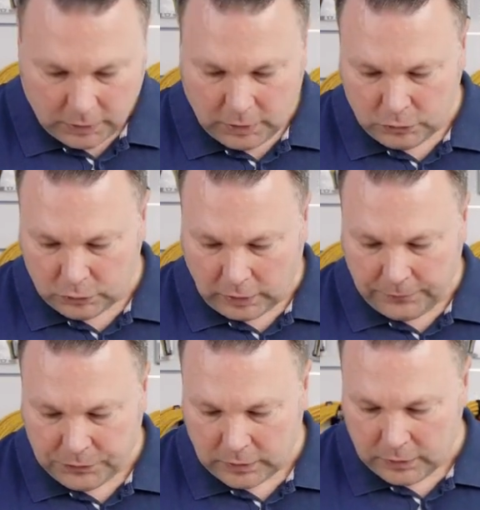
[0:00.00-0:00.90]
I
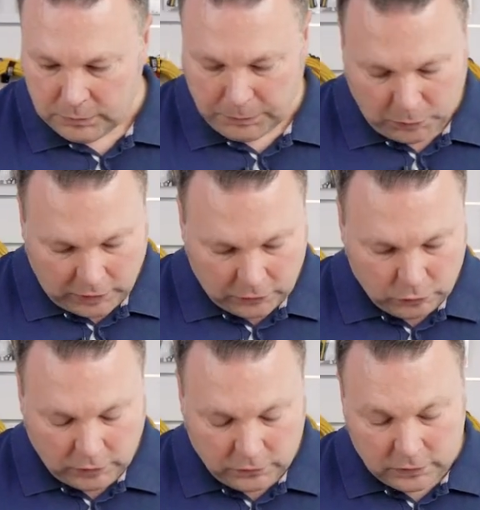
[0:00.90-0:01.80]
tutaj mi
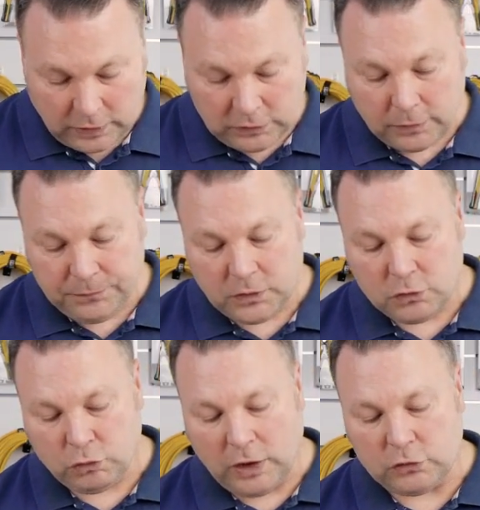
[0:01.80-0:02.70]
pokazuje. Na tym
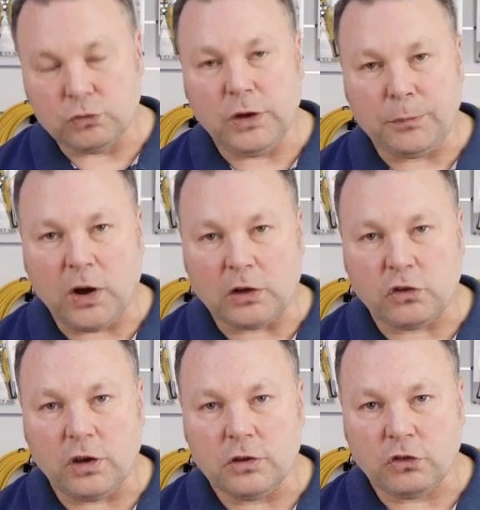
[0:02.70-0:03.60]
szukaczu nie
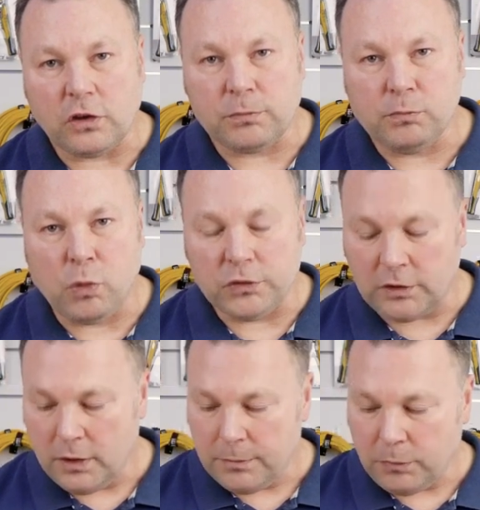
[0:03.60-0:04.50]
pokaże, że jest
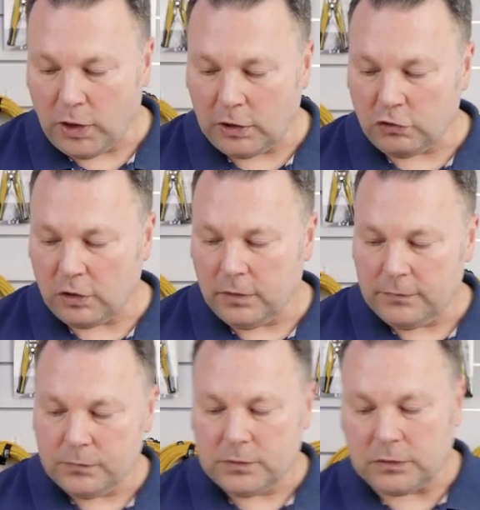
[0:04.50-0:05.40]
błąd, pokaże
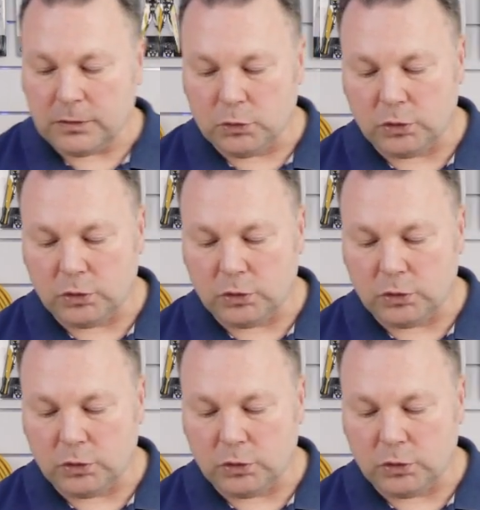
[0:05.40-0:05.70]
na tym